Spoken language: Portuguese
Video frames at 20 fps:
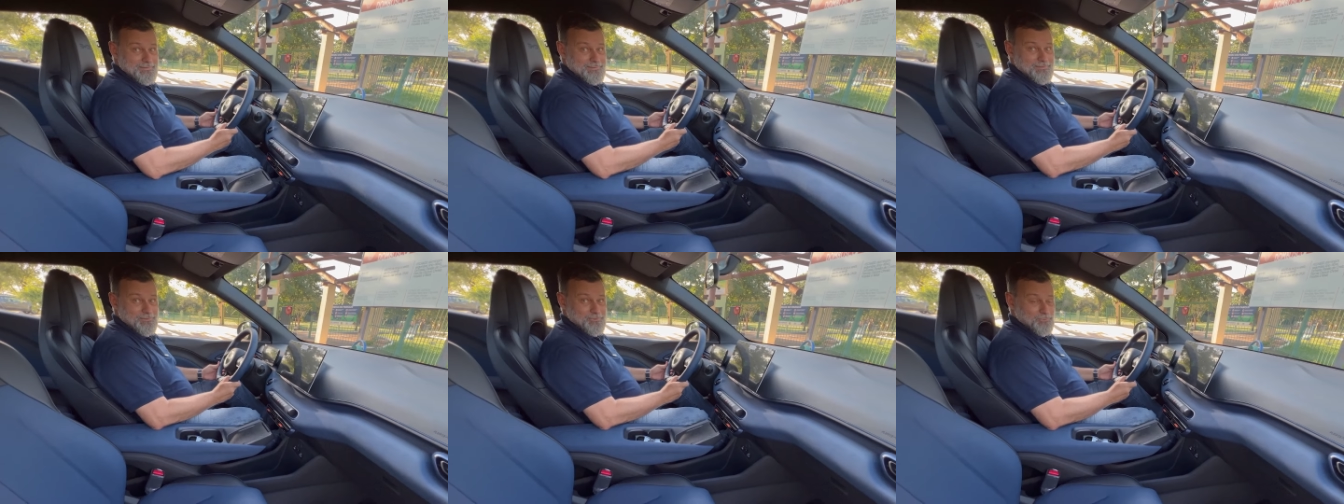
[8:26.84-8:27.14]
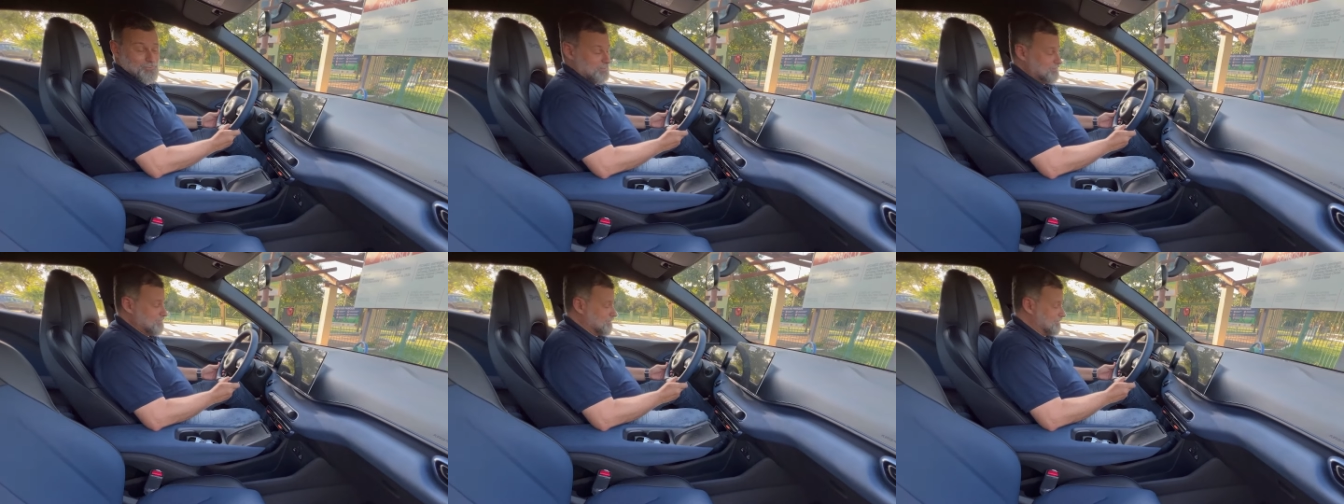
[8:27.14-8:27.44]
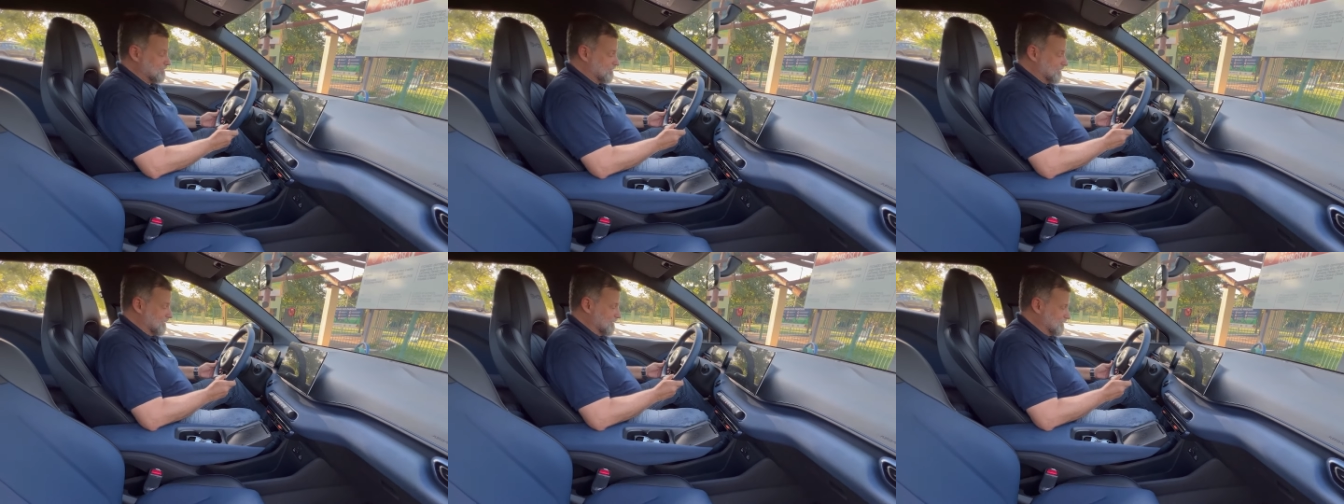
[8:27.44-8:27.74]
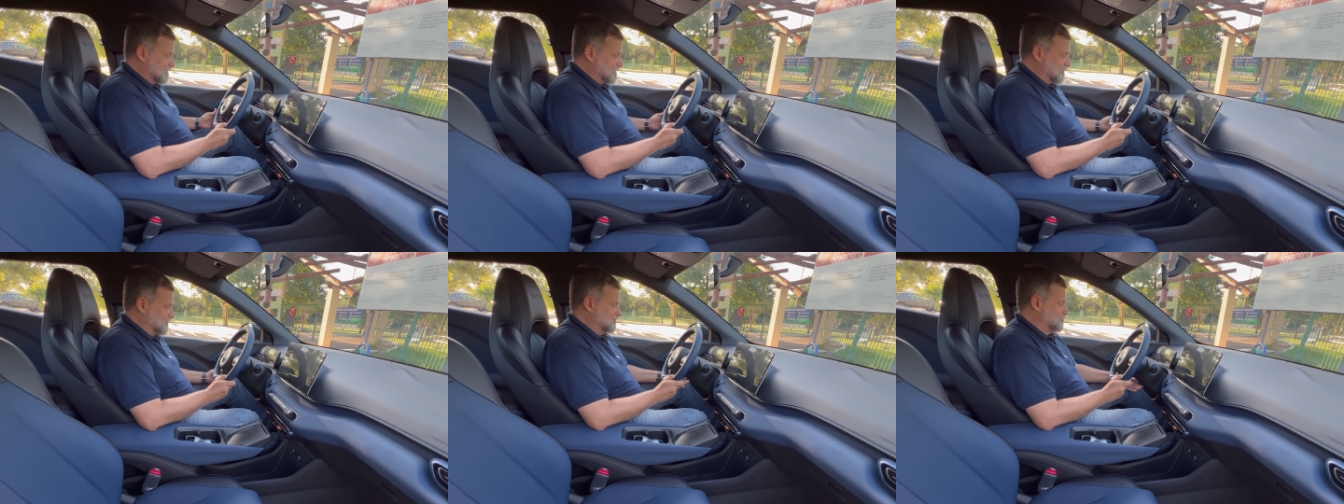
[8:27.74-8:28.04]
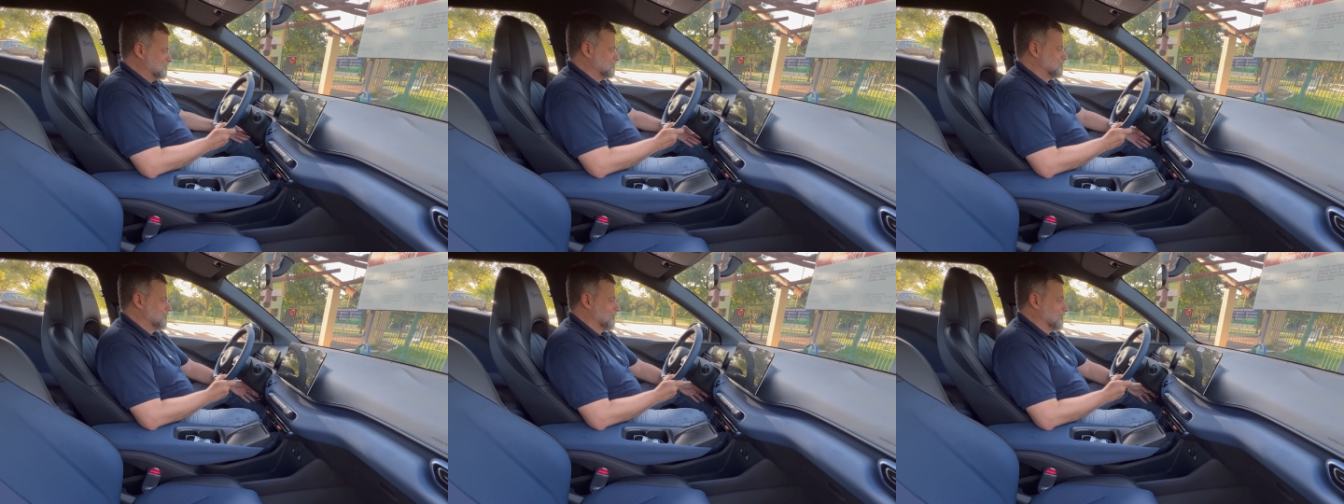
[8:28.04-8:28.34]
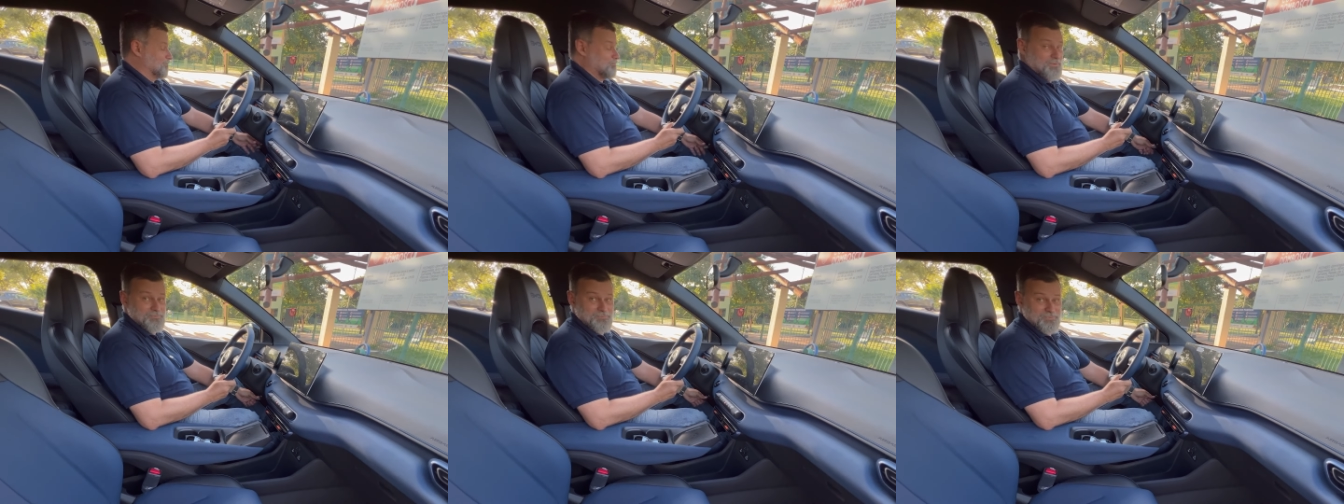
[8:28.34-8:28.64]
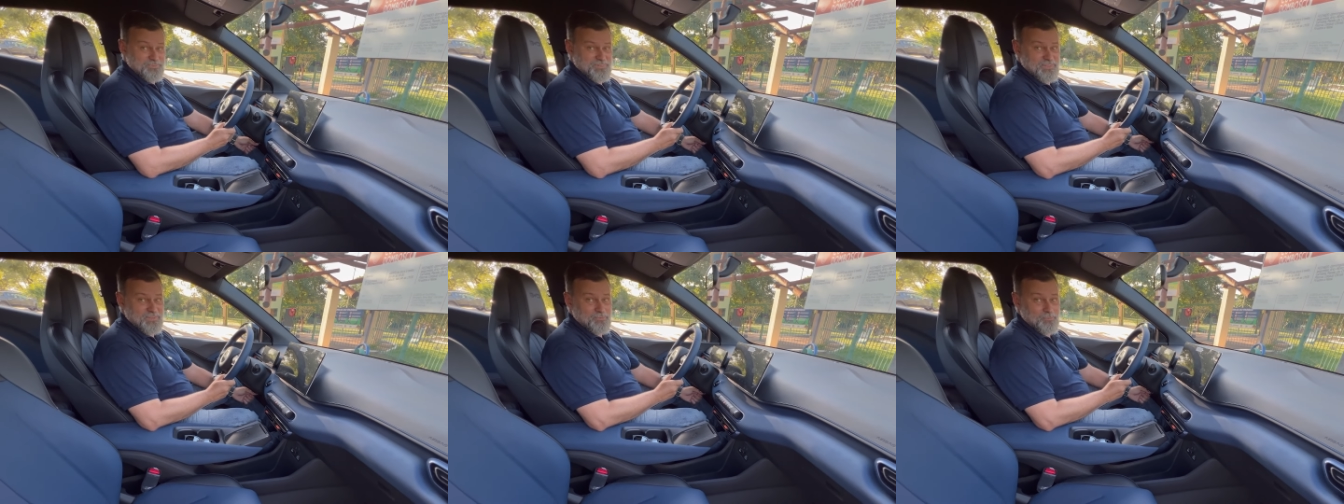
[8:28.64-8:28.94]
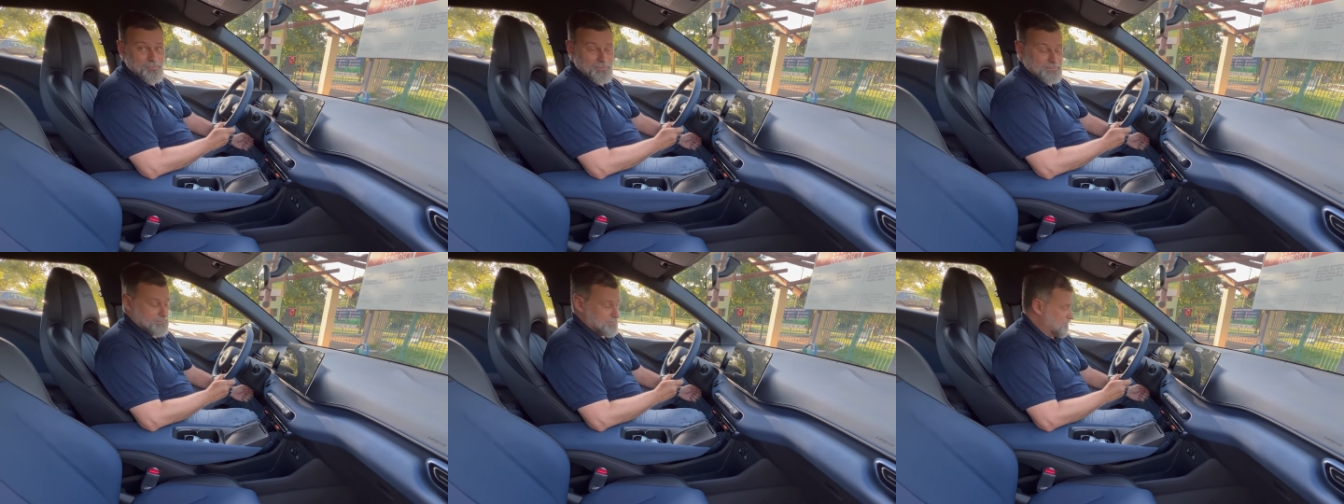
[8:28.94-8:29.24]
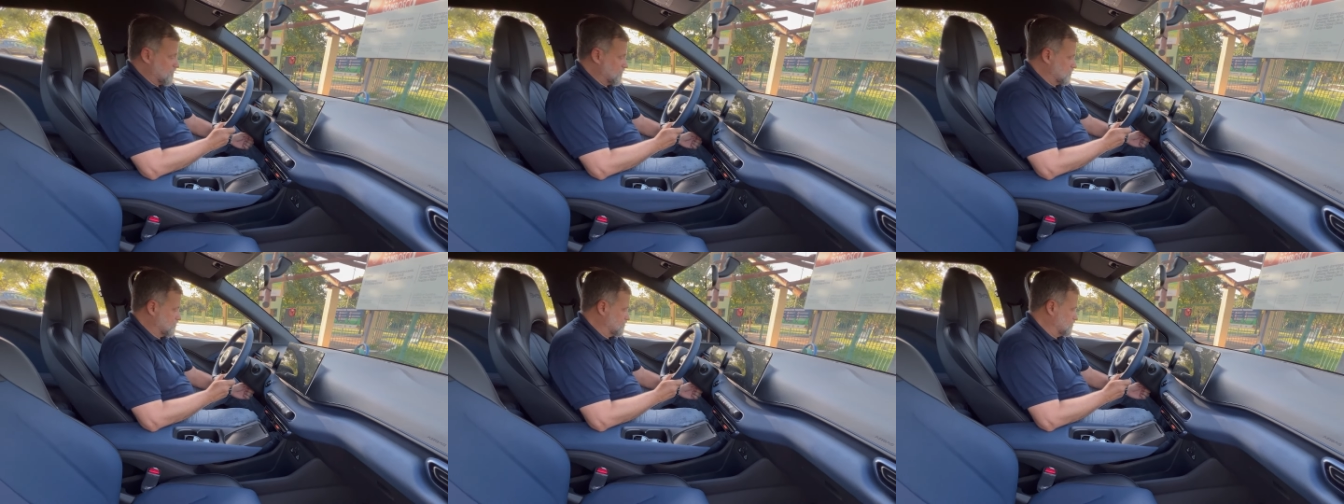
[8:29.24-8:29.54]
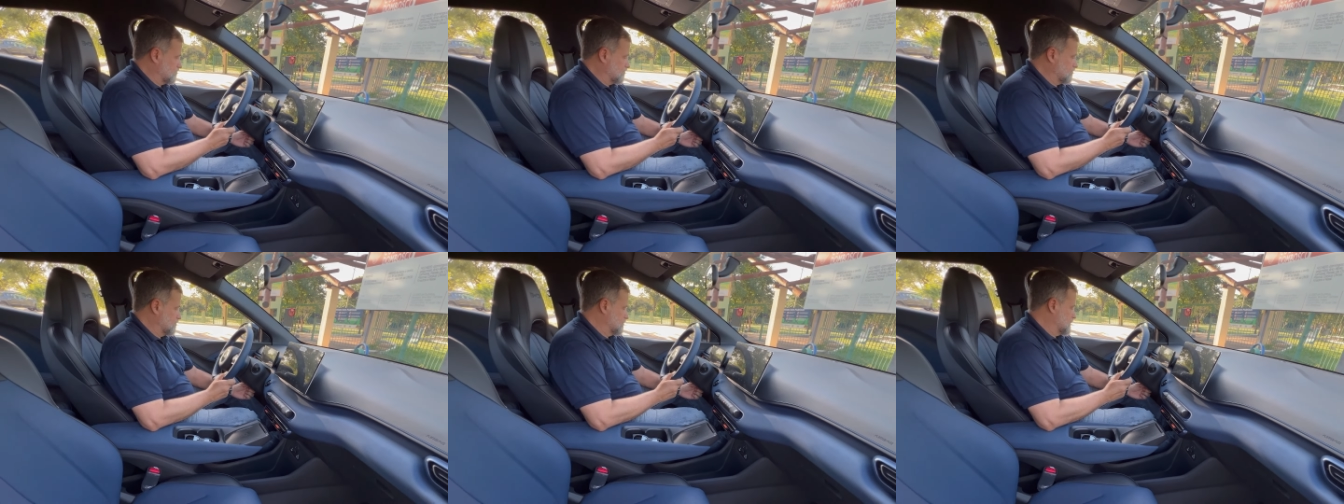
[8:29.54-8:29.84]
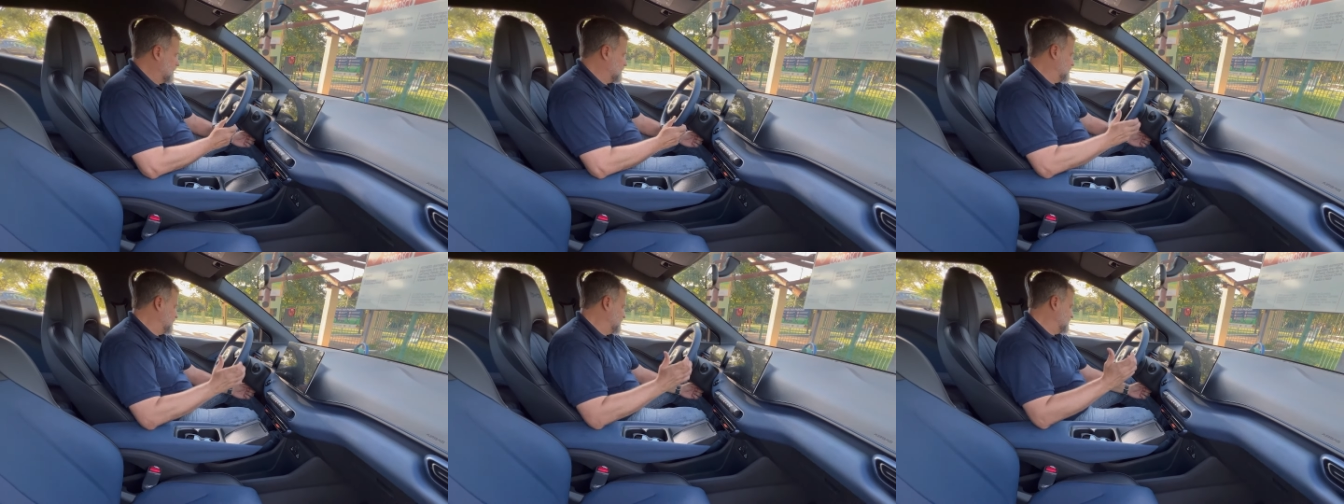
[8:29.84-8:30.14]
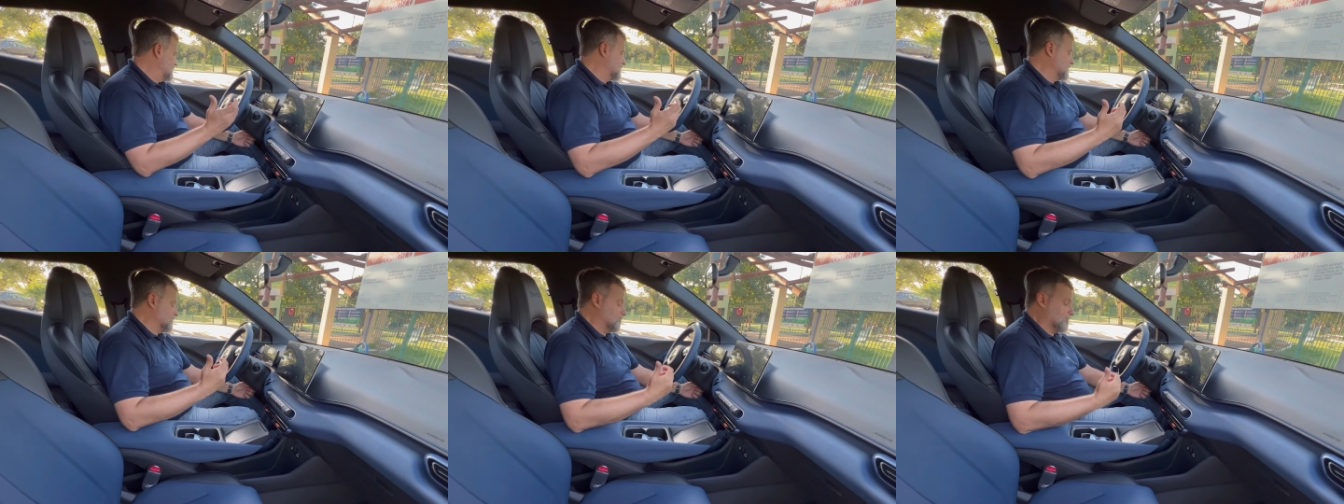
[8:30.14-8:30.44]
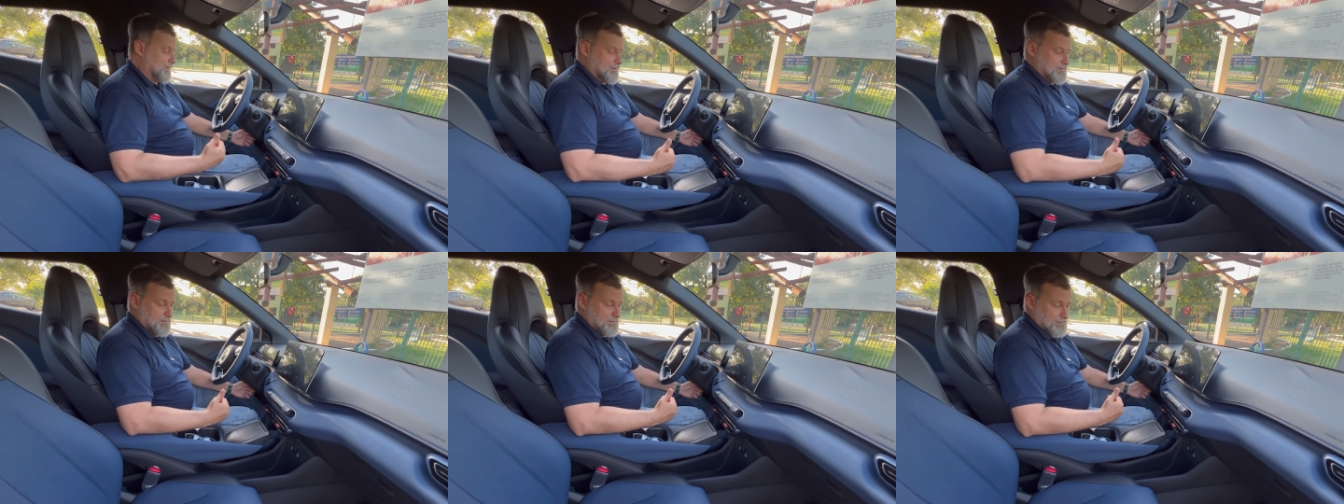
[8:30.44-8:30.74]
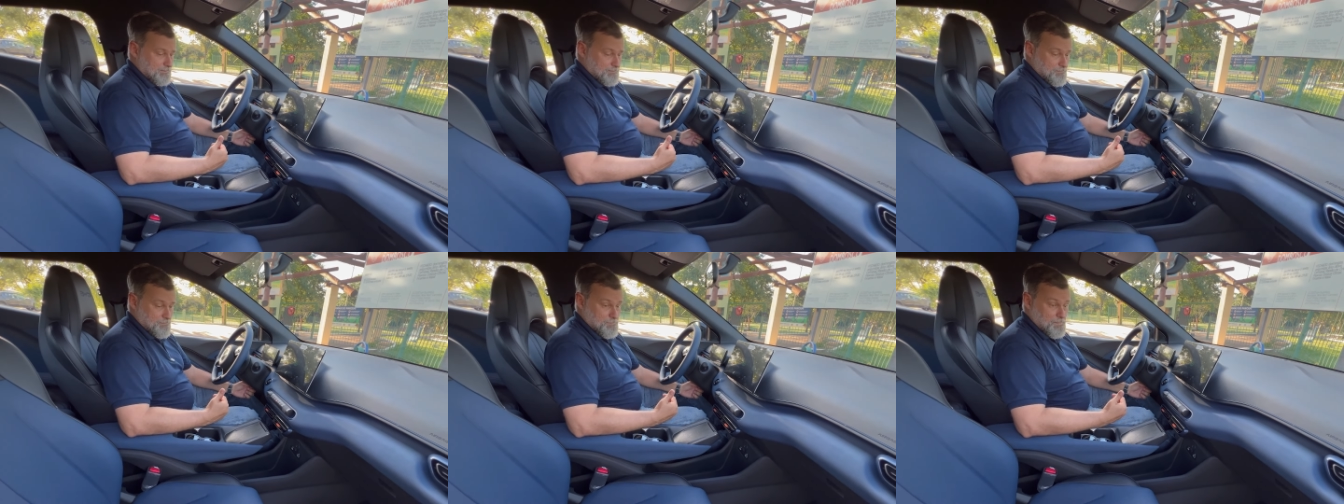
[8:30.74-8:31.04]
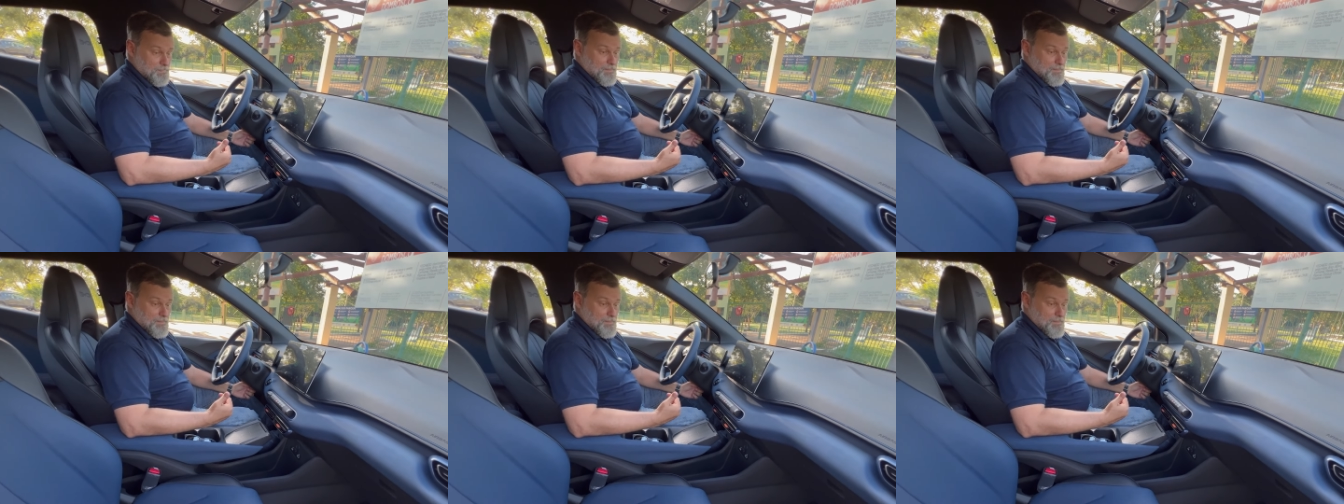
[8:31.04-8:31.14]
gente? Só em distância. Mas você encontra um, uma posição bacana.